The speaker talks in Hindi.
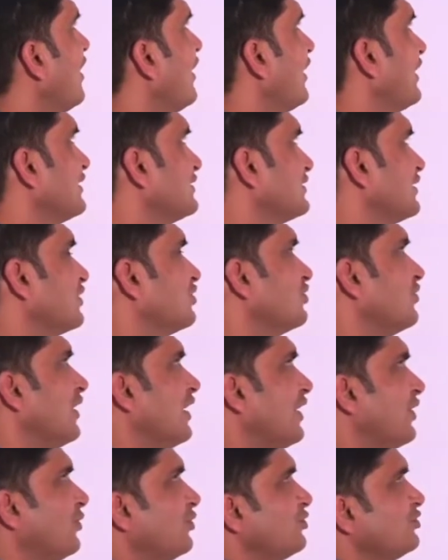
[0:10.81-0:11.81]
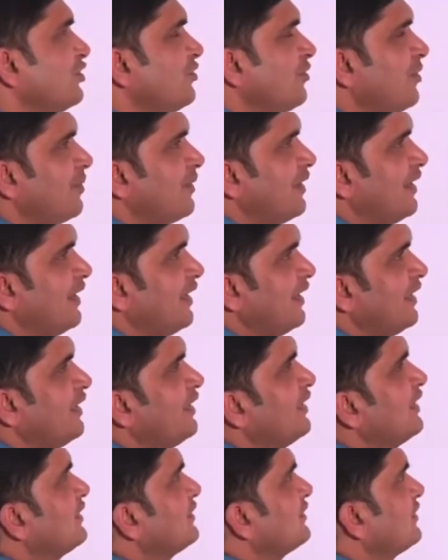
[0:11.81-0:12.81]
आगे सर्च वाले क्वेश्चन भी पढ़ेंगे
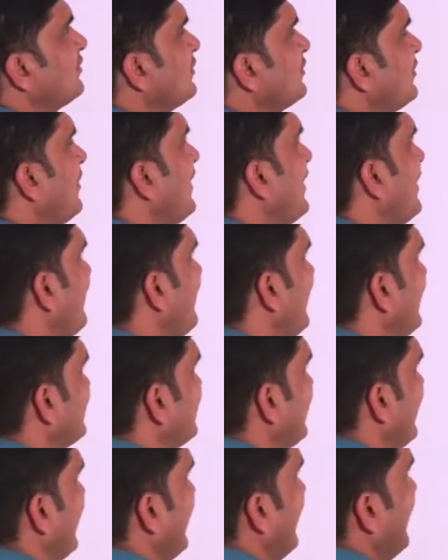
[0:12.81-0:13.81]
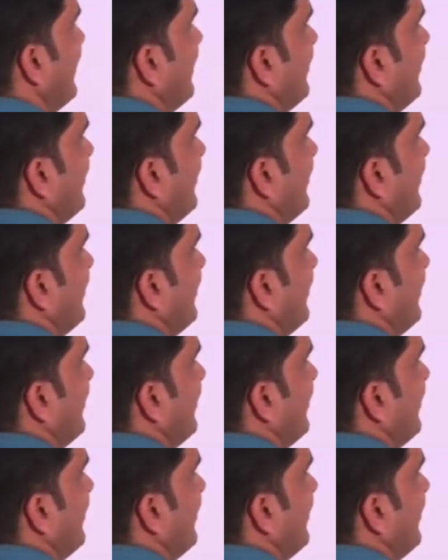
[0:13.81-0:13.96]
सबसे पहले मैसे